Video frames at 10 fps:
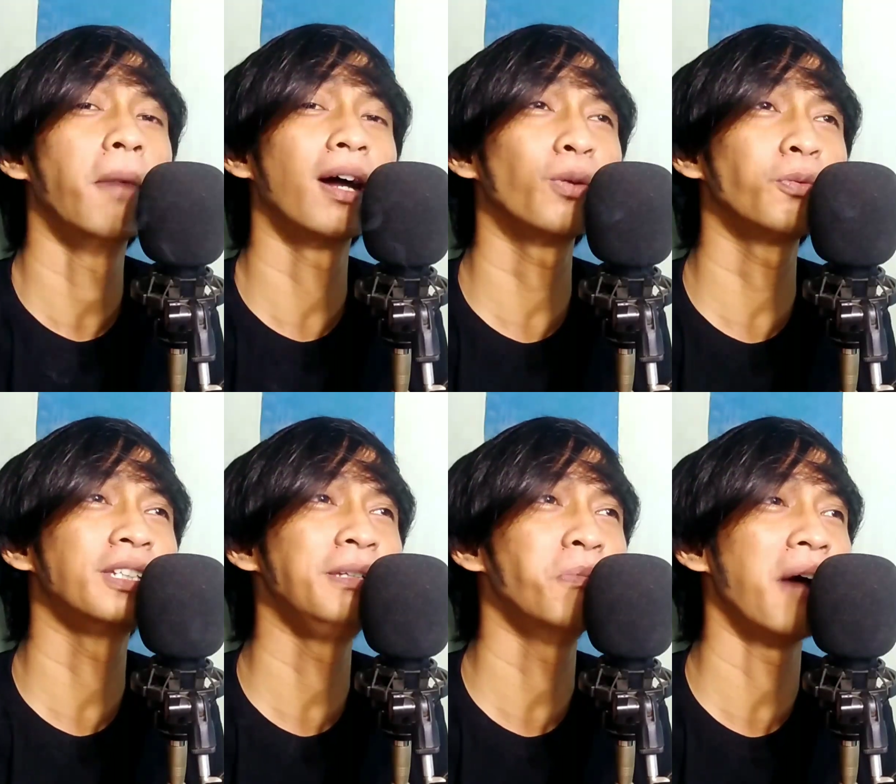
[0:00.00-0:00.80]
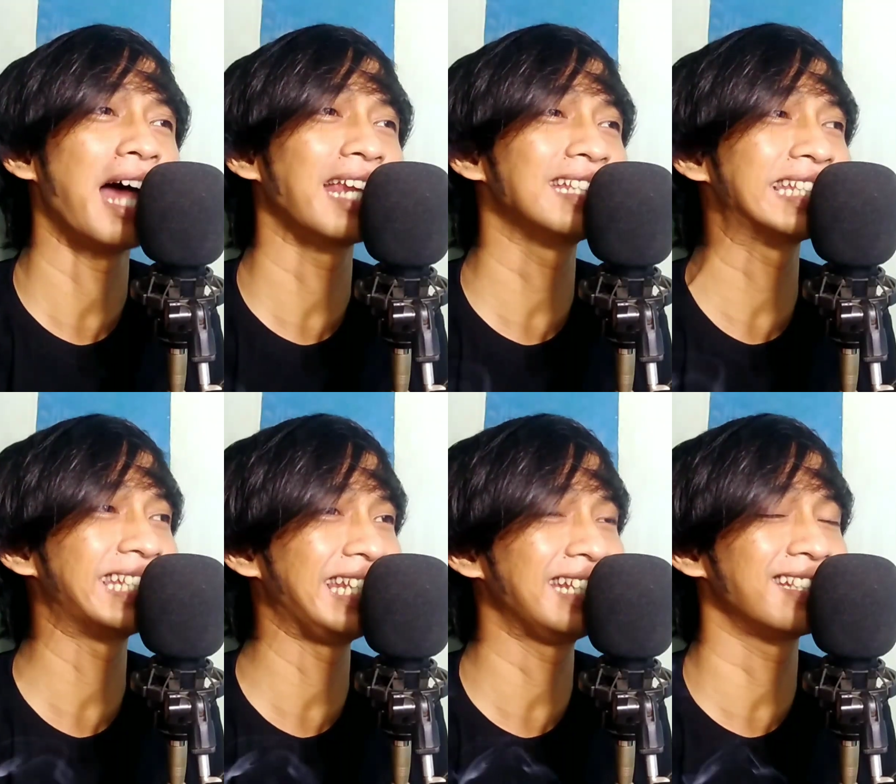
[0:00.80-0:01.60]
Bang lu gimana
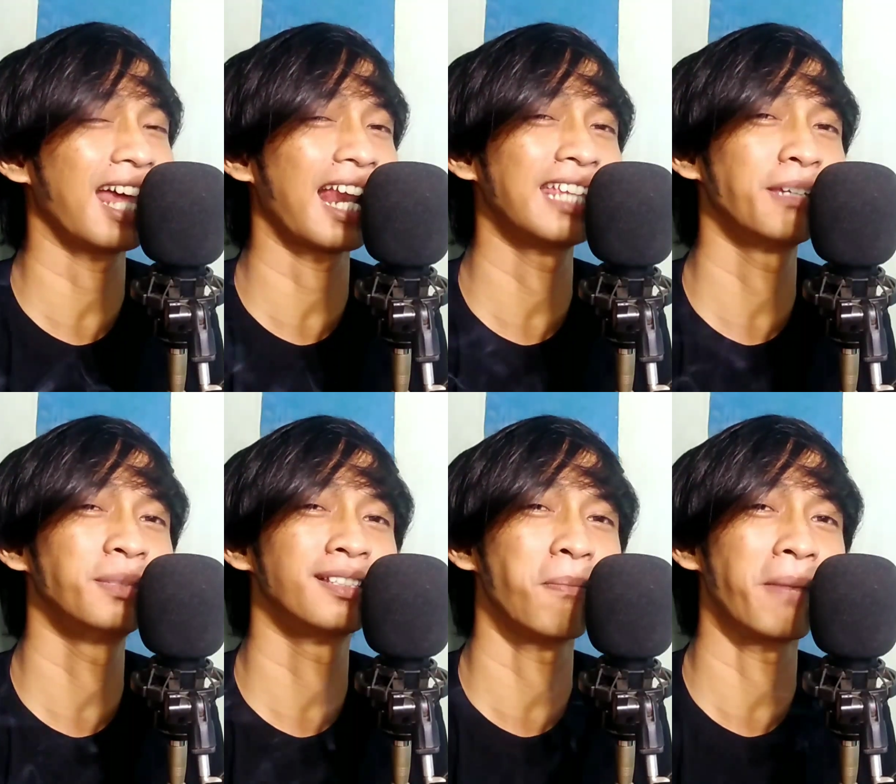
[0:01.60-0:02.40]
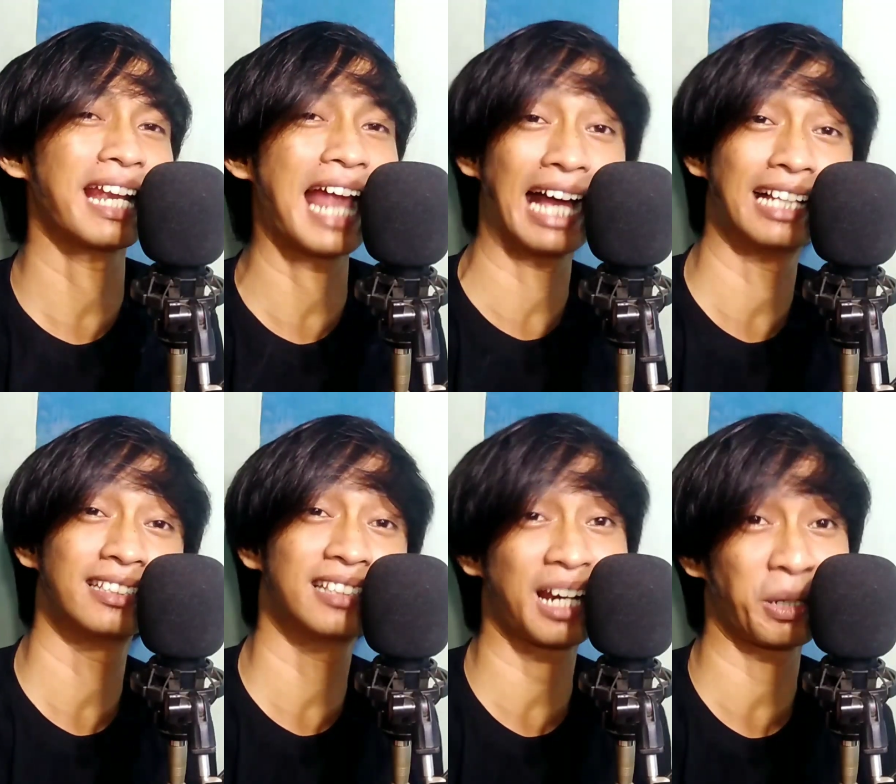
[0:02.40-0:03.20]
sih caranya bisa
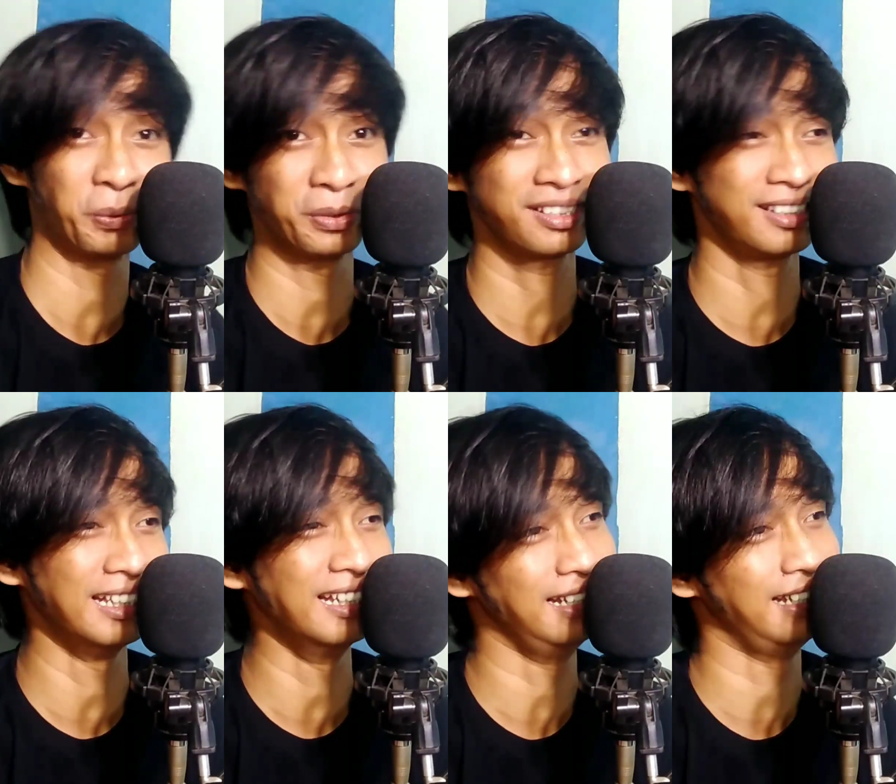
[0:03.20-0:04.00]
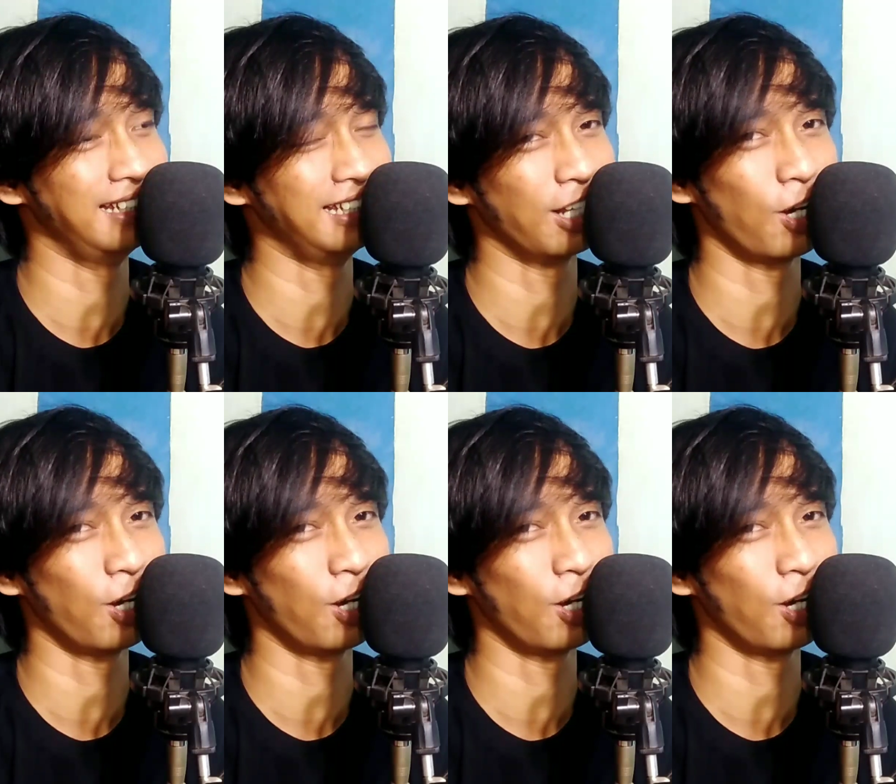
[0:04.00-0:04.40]
menang terus di